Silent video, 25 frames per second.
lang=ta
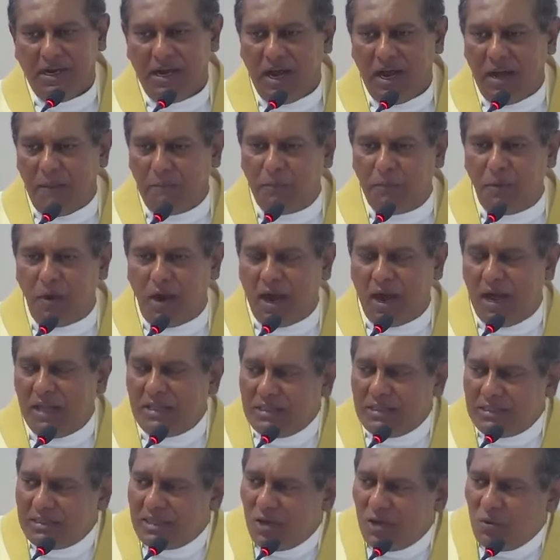அப்போ
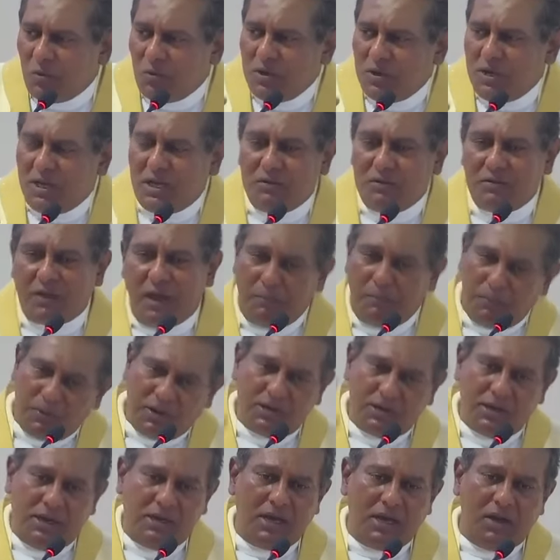அந்த உணர்வு
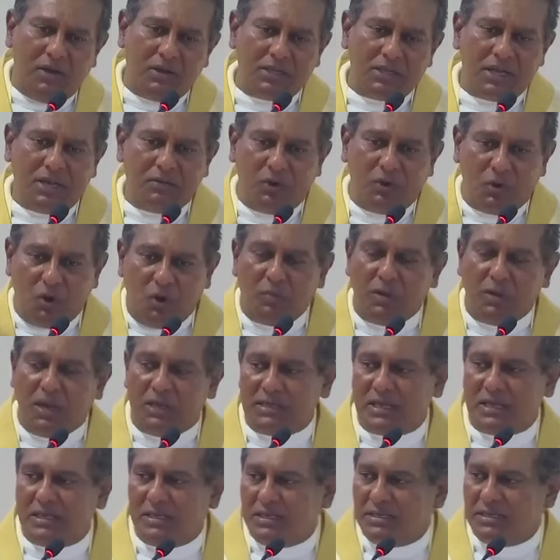அப்புறம் ரெண்டாவது தடவை
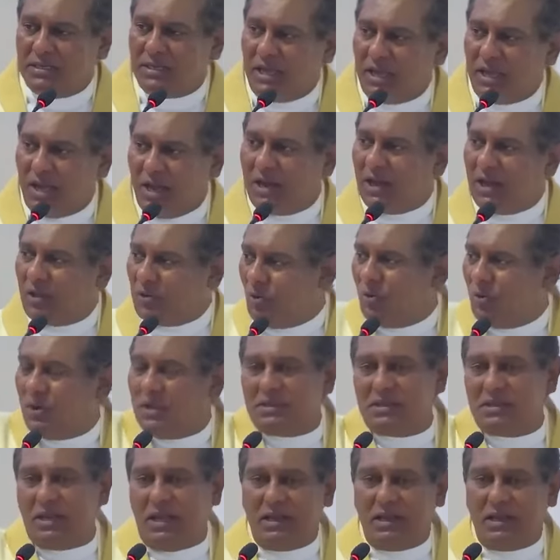ரோமில் சந்தித்தேன் ஆனால் தூரத்தில்